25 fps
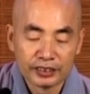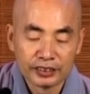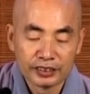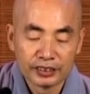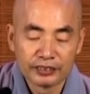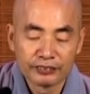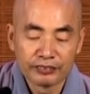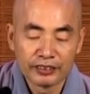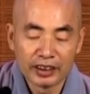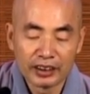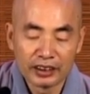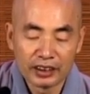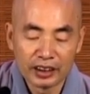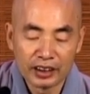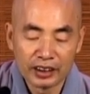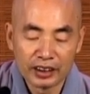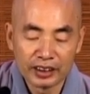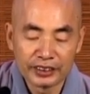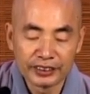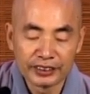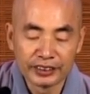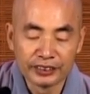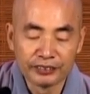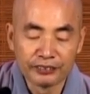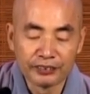就犯盗
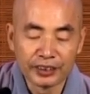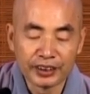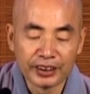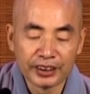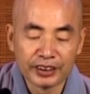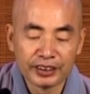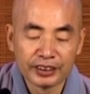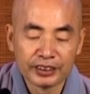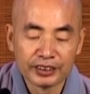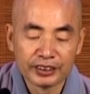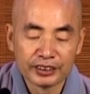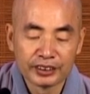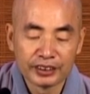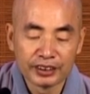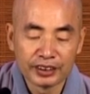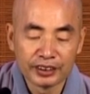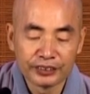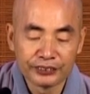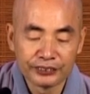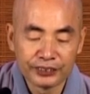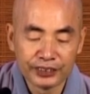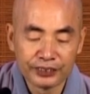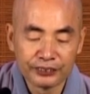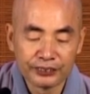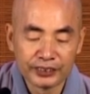了行为，这个
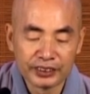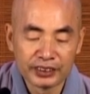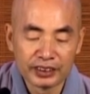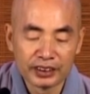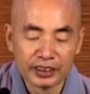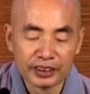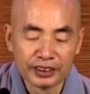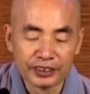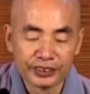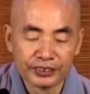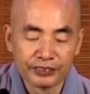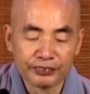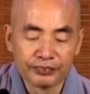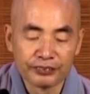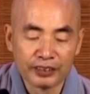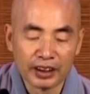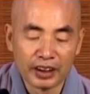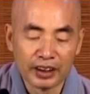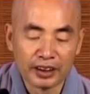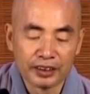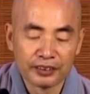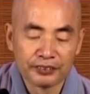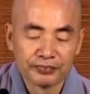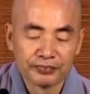罪过是很重的。